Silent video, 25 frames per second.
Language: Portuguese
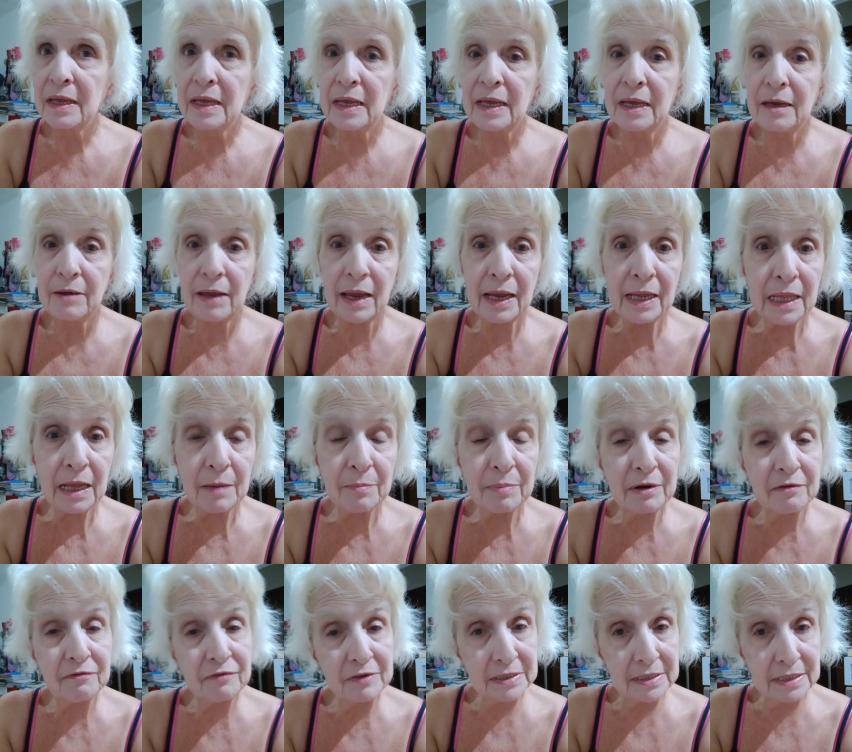E o que, que dá para
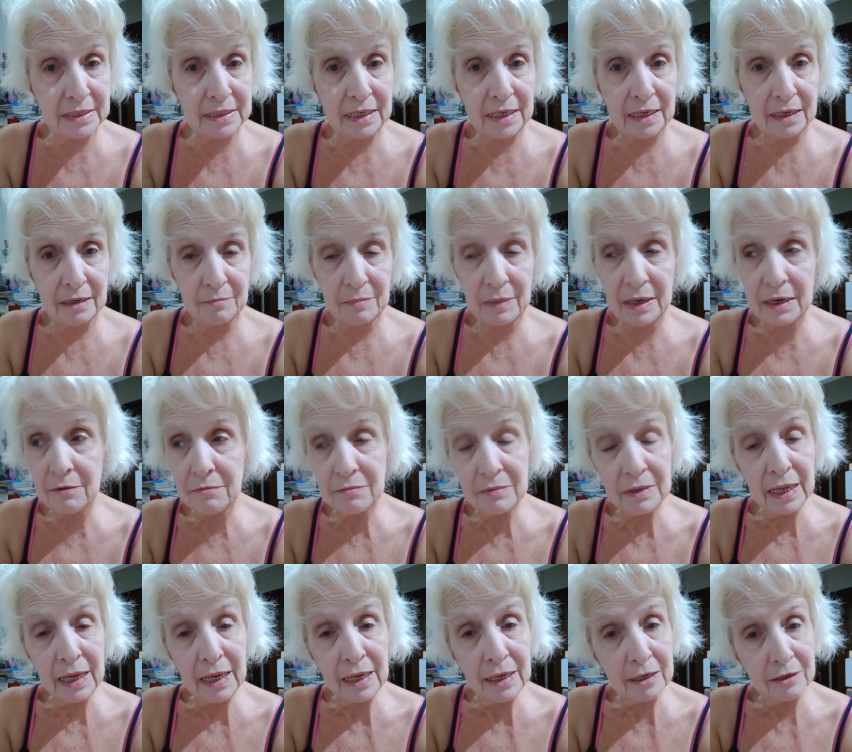fazer? Mas não
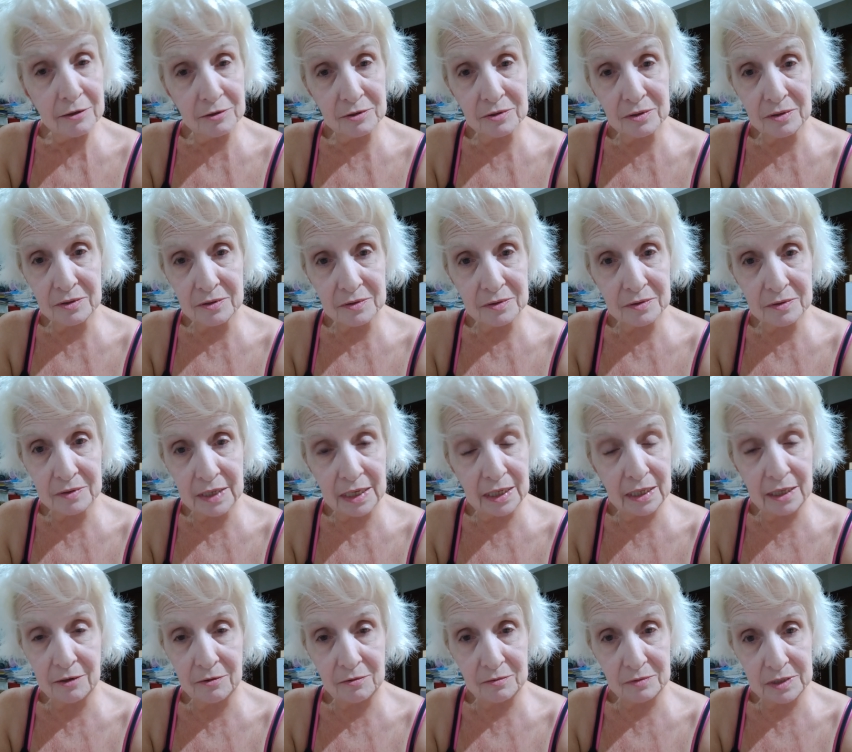tem isso no, na
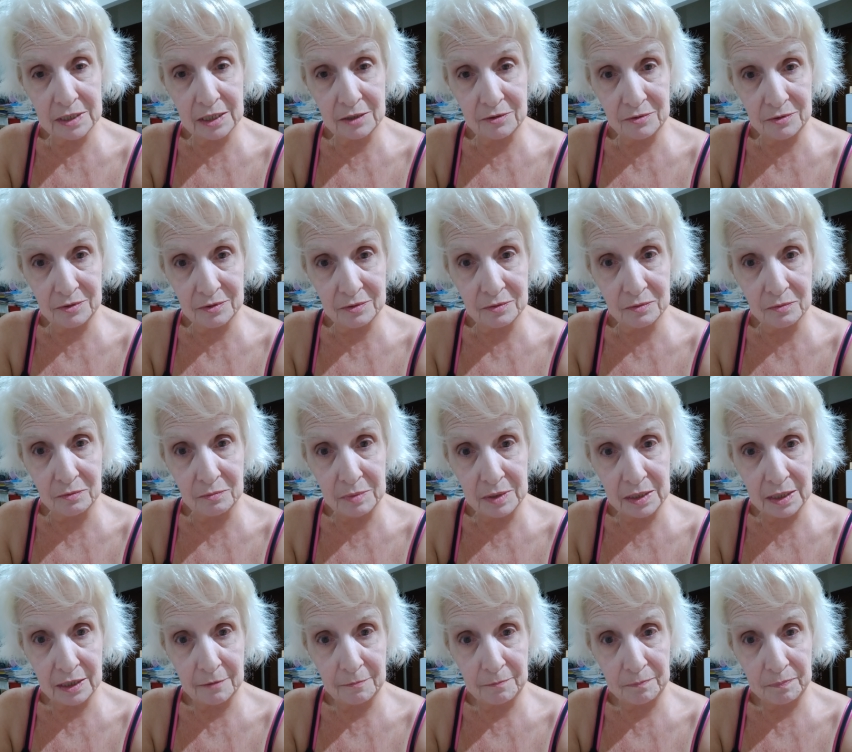denúncia do YouTube,
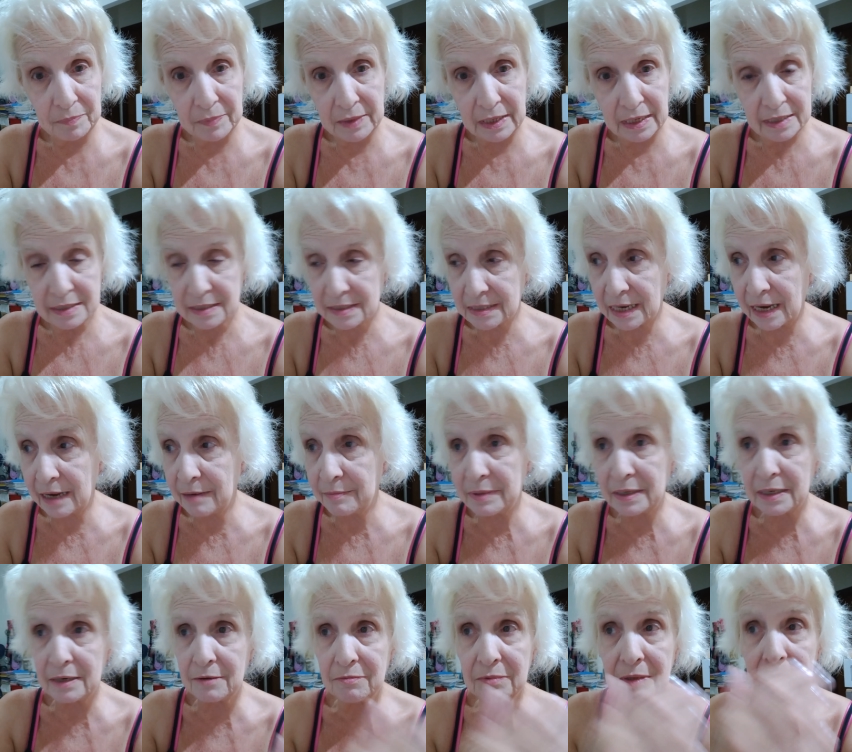sabe?
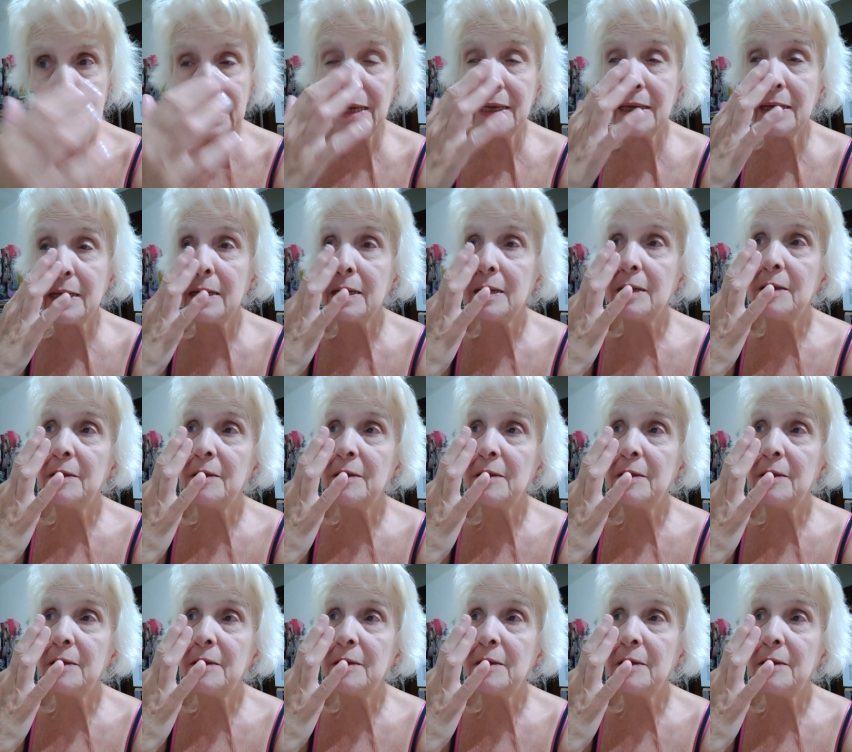Não tem.